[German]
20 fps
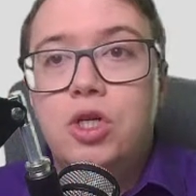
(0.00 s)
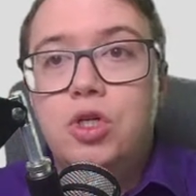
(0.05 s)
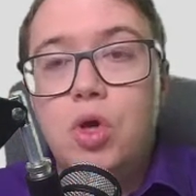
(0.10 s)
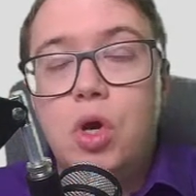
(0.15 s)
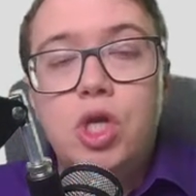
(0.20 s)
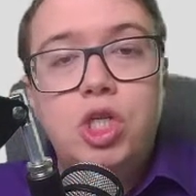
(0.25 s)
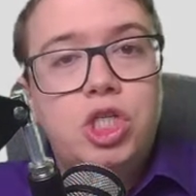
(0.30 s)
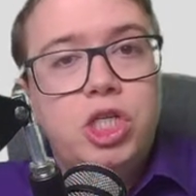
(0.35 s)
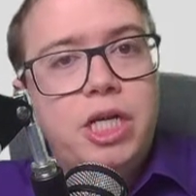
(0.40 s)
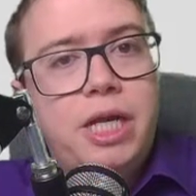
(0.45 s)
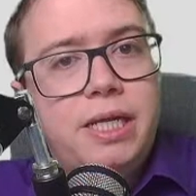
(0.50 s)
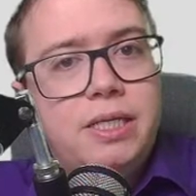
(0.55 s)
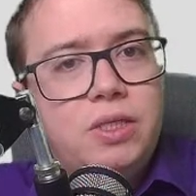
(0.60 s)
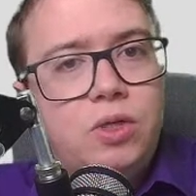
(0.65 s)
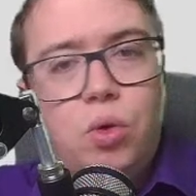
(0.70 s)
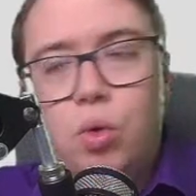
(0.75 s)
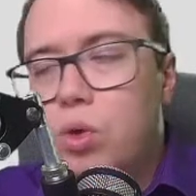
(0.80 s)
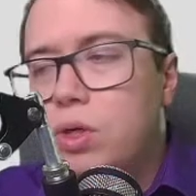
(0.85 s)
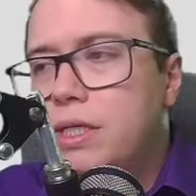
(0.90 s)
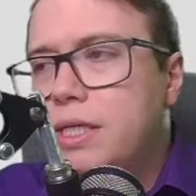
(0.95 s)

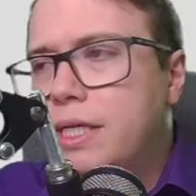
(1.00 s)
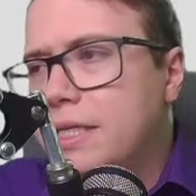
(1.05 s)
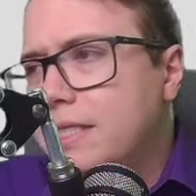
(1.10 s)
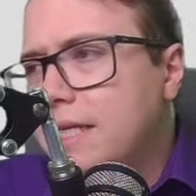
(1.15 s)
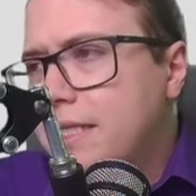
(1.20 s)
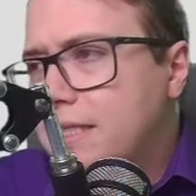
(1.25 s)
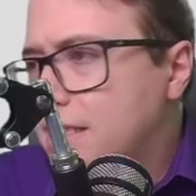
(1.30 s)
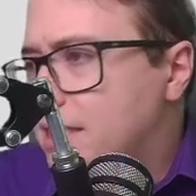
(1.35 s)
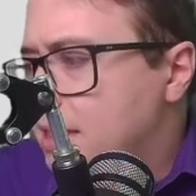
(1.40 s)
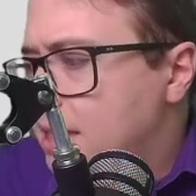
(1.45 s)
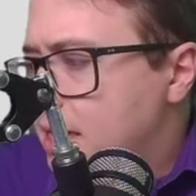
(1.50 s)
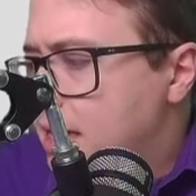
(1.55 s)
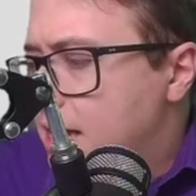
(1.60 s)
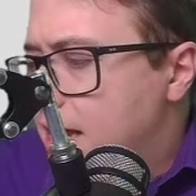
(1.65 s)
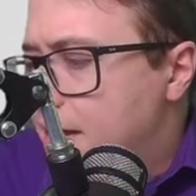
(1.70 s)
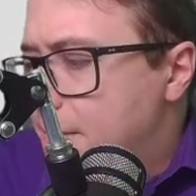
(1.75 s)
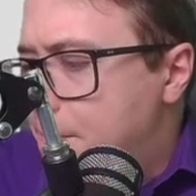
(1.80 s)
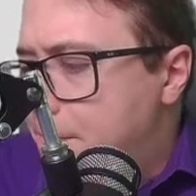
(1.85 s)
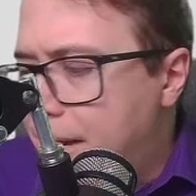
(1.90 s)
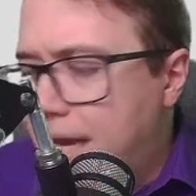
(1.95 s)
Deutschland, Grundgesetz,
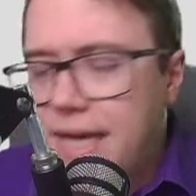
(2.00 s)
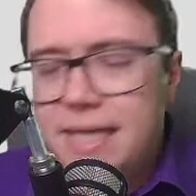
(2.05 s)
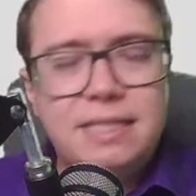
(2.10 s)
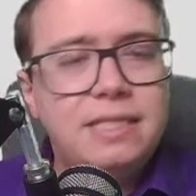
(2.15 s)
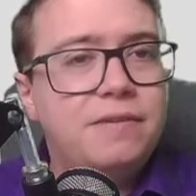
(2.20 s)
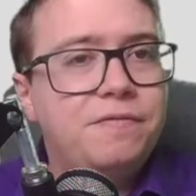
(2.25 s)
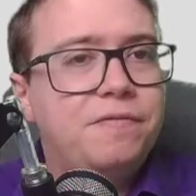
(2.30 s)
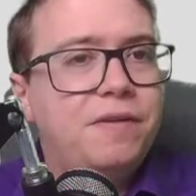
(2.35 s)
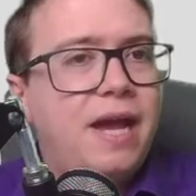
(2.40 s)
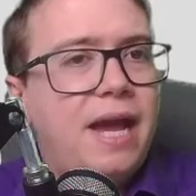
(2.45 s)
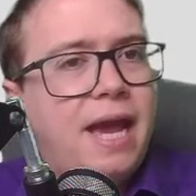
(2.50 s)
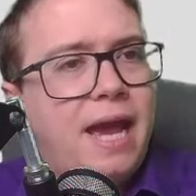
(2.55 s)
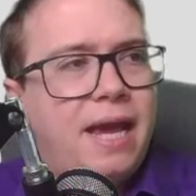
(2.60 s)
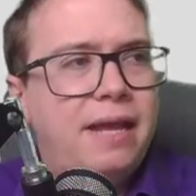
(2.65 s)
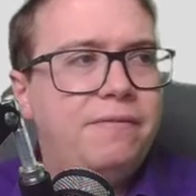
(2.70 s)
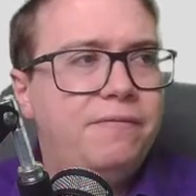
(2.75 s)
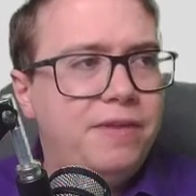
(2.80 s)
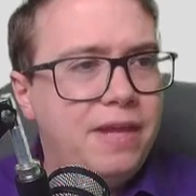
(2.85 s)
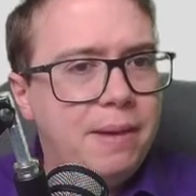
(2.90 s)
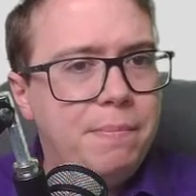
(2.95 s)

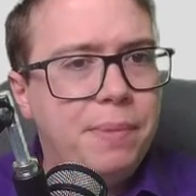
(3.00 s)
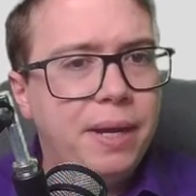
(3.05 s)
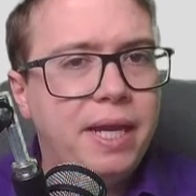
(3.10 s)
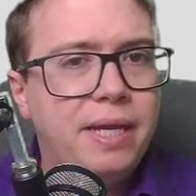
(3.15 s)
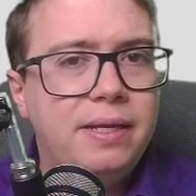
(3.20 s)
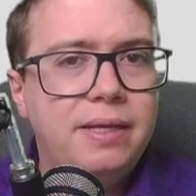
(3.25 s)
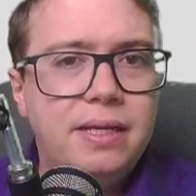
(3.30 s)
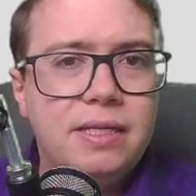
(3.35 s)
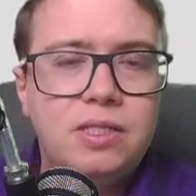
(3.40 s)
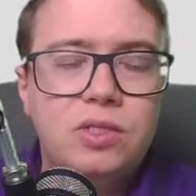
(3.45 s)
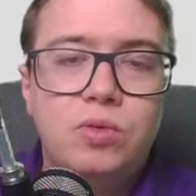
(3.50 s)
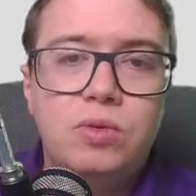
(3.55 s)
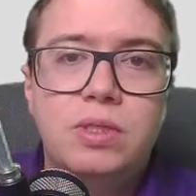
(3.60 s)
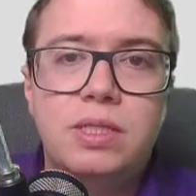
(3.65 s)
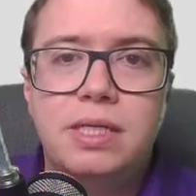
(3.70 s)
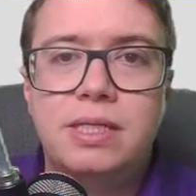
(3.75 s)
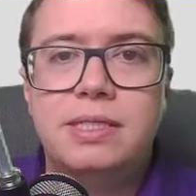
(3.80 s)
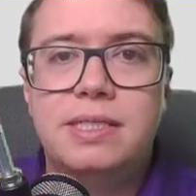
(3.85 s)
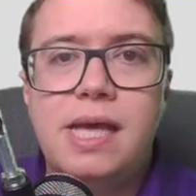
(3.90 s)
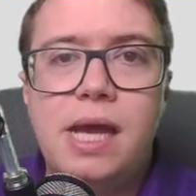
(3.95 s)
Pressefreiheit, wir bringen das
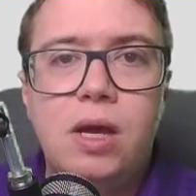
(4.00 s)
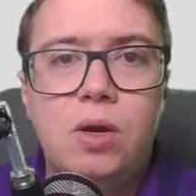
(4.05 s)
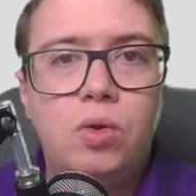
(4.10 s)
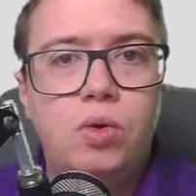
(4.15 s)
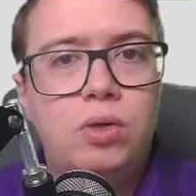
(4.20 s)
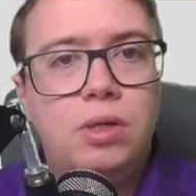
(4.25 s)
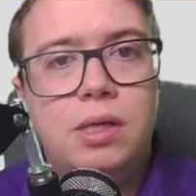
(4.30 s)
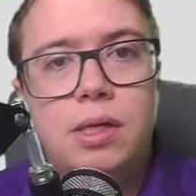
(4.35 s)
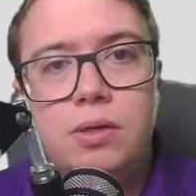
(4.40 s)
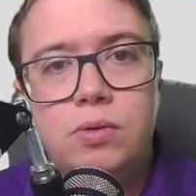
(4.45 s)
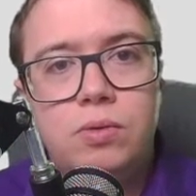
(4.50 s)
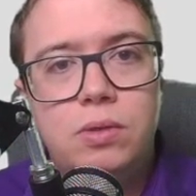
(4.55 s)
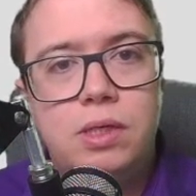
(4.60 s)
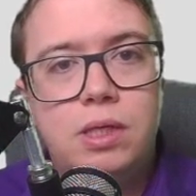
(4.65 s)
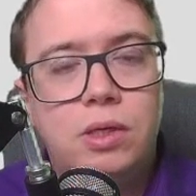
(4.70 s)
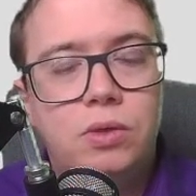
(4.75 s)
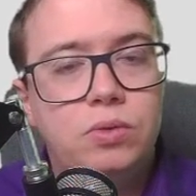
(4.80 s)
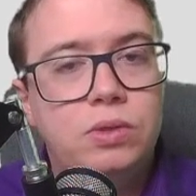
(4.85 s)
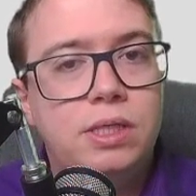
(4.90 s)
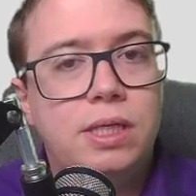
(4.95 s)
unseren Sachkundern
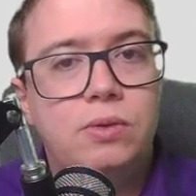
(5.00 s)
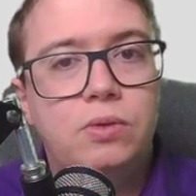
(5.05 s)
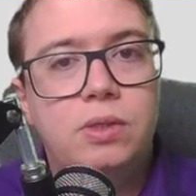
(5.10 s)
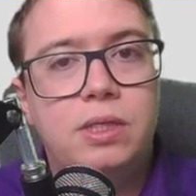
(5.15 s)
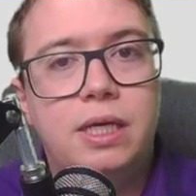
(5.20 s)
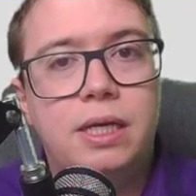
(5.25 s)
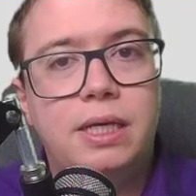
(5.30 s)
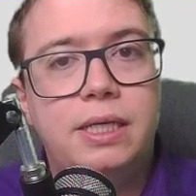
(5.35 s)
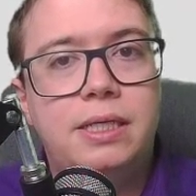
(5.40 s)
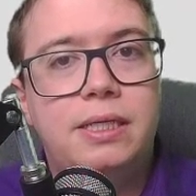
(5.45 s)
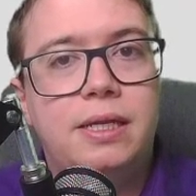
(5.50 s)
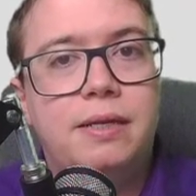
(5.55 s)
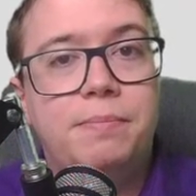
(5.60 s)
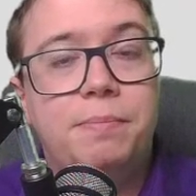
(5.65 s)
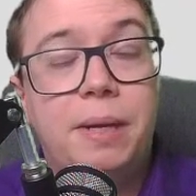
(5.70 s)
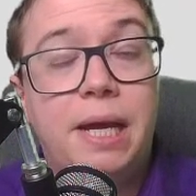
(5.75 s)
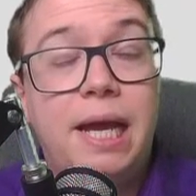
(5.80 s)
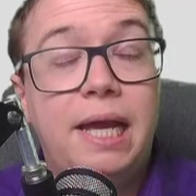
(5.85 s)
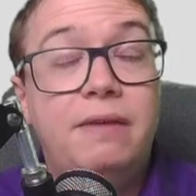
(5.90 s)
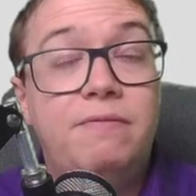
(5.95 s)
unter unseren
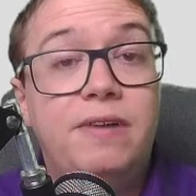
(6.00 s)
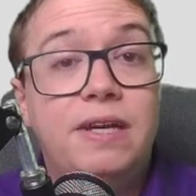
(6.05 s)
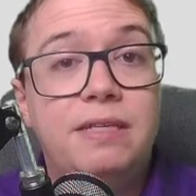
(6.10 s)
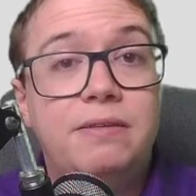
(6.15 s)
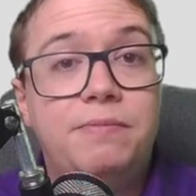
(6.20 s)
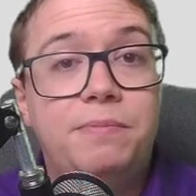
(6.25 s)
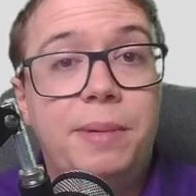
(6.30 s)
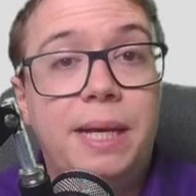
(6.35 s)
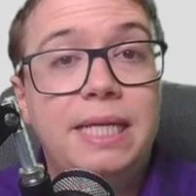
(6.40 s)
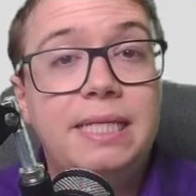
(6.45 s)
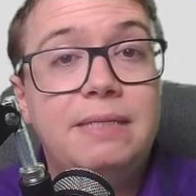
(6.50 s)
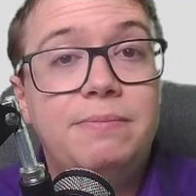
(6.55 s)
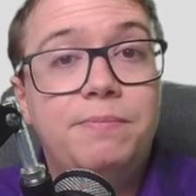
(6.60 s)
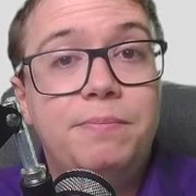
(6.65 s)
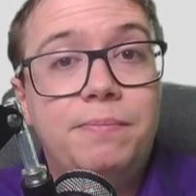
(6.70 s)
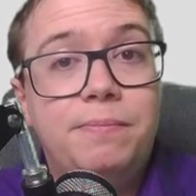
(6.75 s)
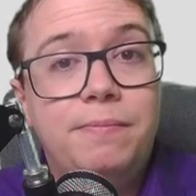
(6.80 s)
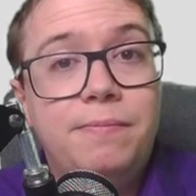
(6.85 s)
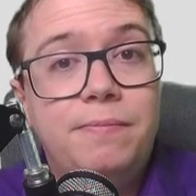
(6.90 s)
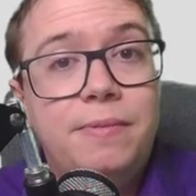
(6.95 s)
Unterrichtern brei. was, was
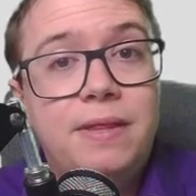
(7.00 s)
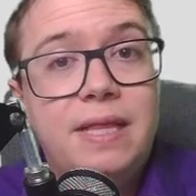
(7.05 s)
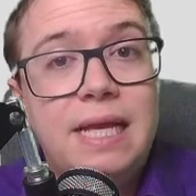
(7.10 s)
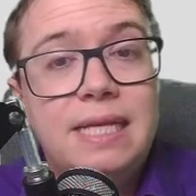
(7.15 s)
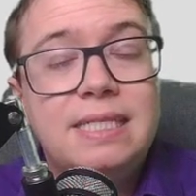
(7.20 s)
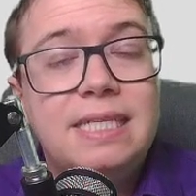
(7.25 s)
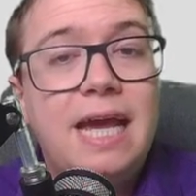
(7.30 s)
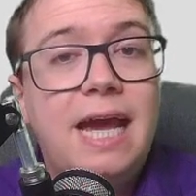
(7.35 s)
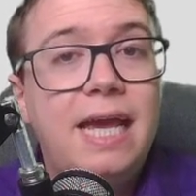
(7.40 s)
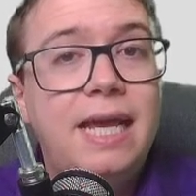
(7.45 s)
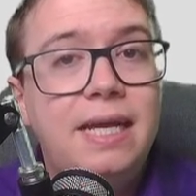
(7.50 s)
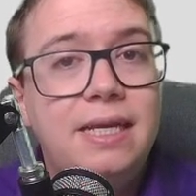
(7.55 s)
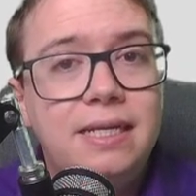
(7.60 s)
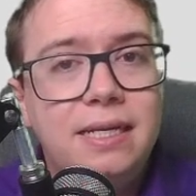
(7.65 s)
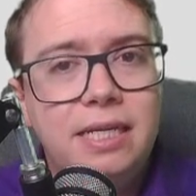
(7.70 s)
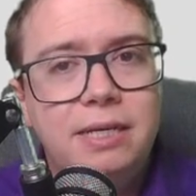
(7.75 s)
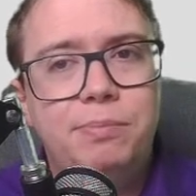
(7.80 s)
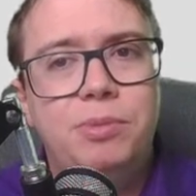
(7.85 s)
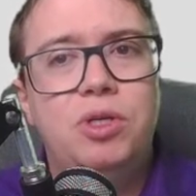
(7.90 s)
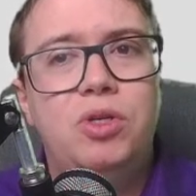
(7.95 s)
das
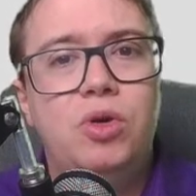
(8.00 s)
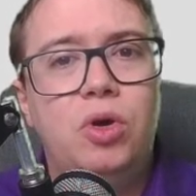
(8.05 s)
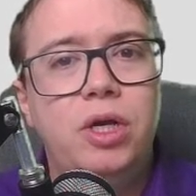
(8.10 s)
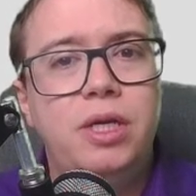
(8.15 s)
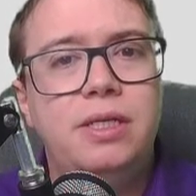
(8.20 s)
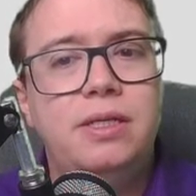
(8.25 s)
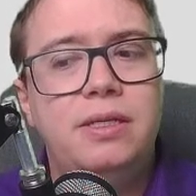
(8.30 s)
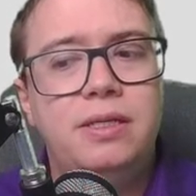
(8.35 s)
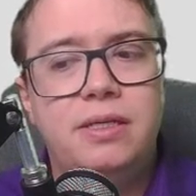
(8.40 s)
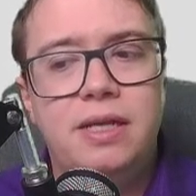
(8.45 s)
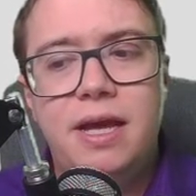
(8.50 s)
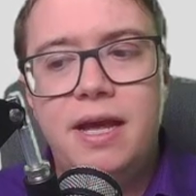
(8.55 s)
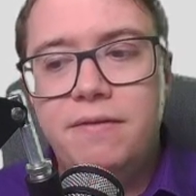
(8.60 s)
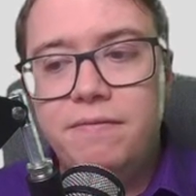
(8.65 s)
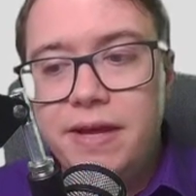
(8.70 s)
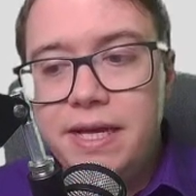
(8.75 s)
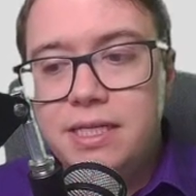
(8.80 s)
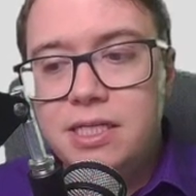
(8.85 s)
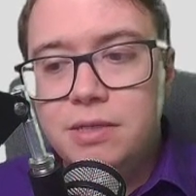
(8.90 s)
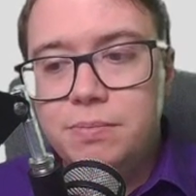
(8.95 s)
eigentlich bedeutet,
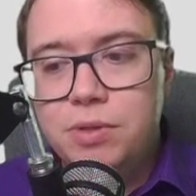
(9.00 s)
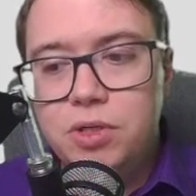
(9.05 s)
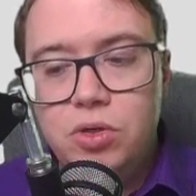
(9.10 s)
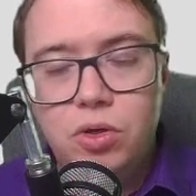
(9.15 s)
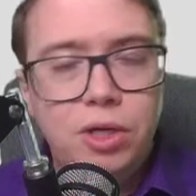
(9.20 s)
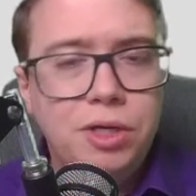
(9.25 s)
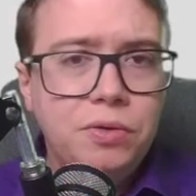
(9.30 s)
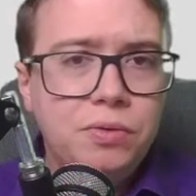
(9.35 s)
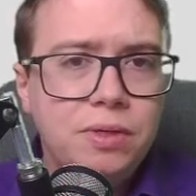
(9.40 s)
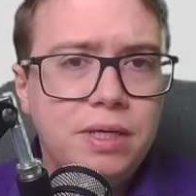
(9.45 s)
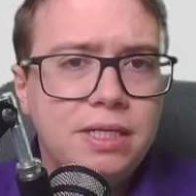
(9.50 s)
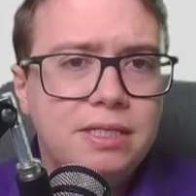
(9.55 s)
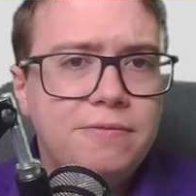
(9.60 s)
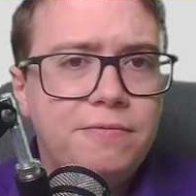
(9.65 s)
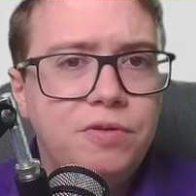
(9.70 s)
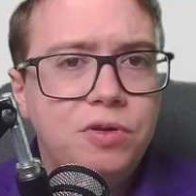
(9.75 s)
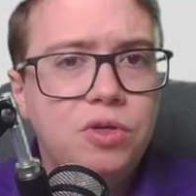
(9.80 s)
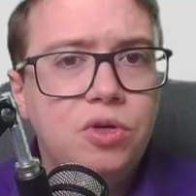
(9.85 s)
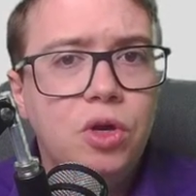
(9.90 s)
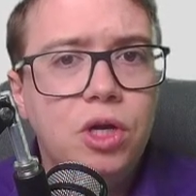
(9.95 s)
welche Bedeutung das
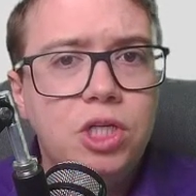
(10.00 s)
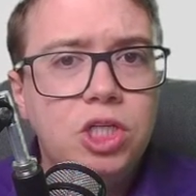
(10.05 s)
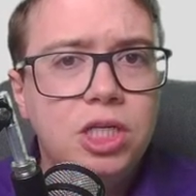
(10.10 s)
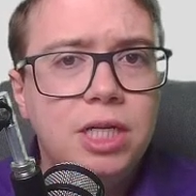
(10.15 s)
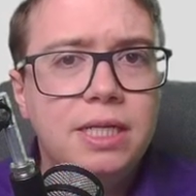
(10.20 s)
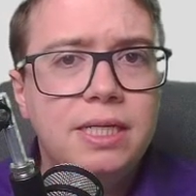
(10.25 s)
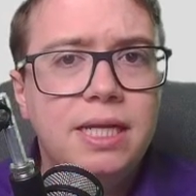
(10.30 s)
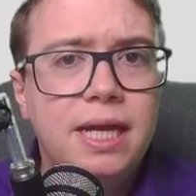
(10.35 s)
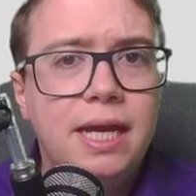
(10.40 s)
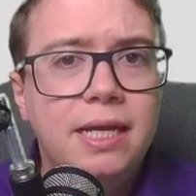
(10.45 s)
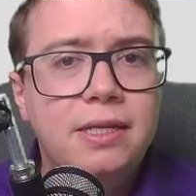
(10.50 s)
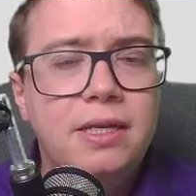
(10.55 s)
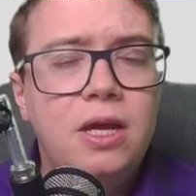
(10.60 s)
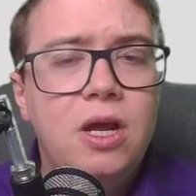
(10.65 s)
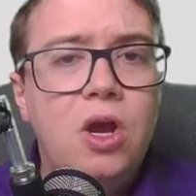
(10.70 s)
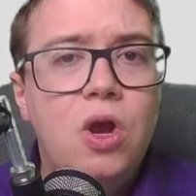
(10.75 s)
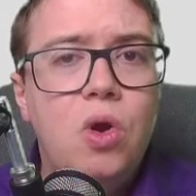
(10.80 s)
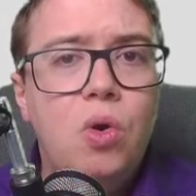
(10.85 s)
für Deutschland hat.